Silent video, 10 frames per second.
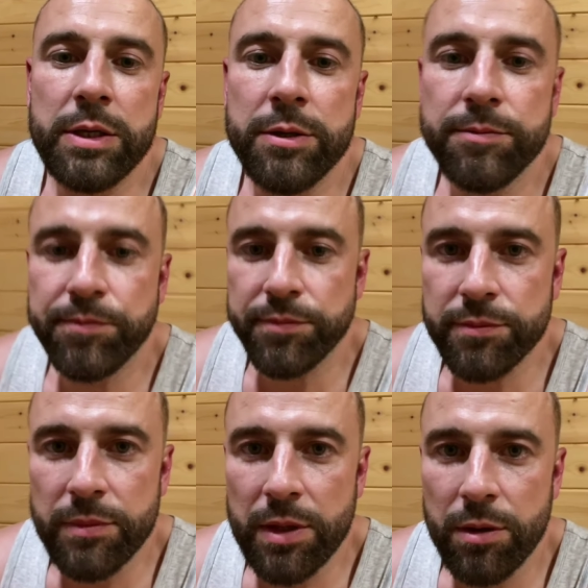И
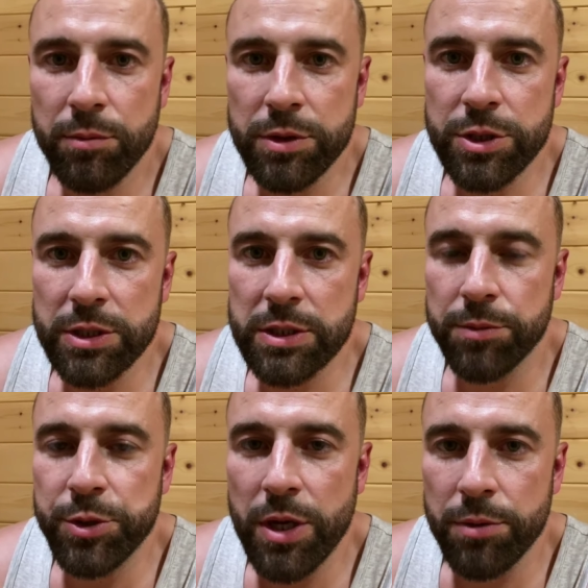мы
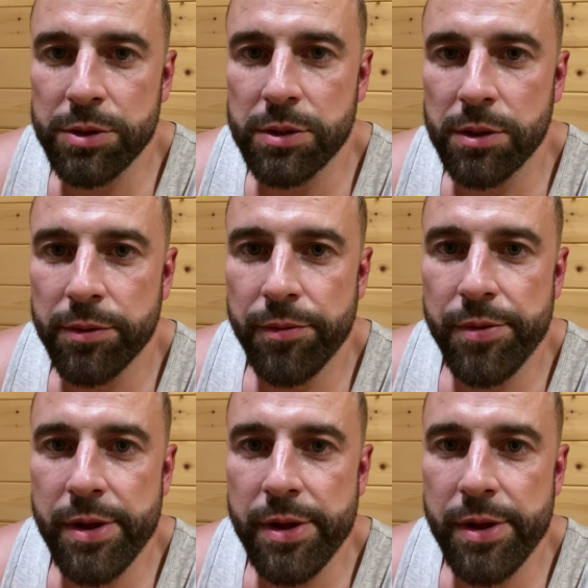часто общаемся,